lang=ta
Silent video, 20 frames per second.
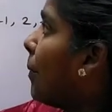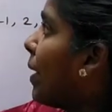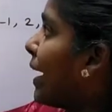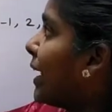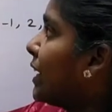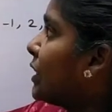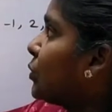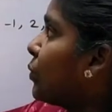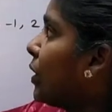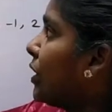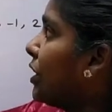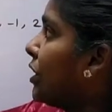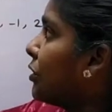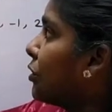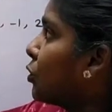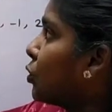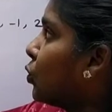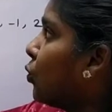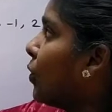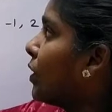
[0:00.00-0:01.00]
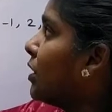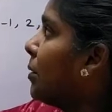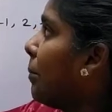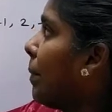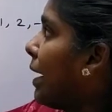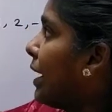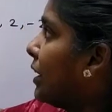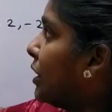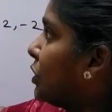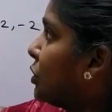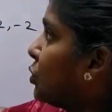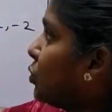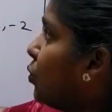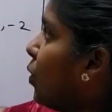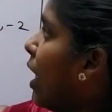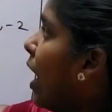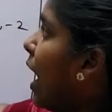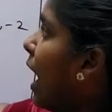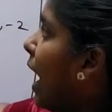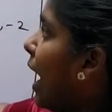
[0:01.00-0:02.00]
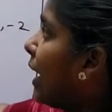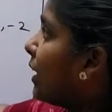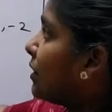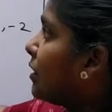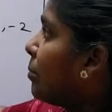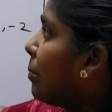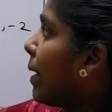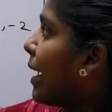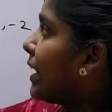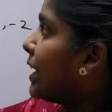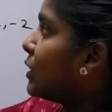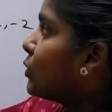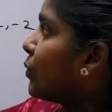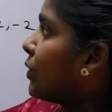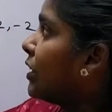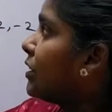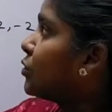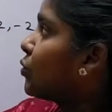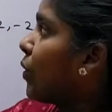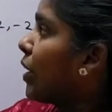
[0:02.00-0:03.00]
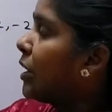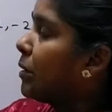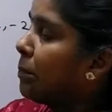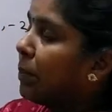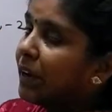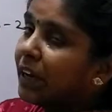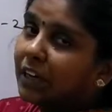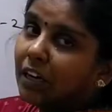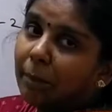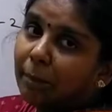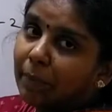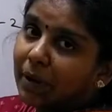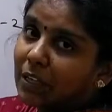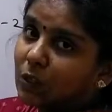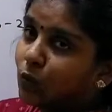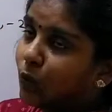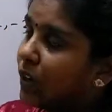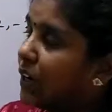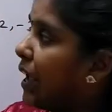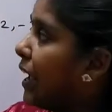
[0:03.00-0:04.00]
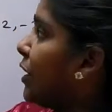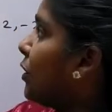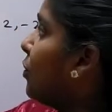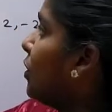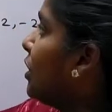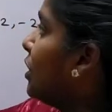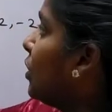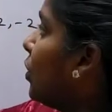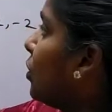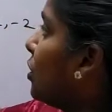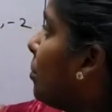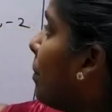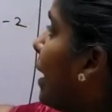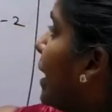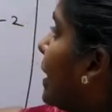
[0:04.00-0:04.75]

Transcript: மைனஸ் ஒன் இன்ட்டு டூ வந்து மைனஸ் டூ அடுத்து மைனஸ் ஒன்னை ஸ்கொயர் பண்ணிங்கன்னா ப்ளஸ் ஒன் ஆயிரும் இங்கே ஒரு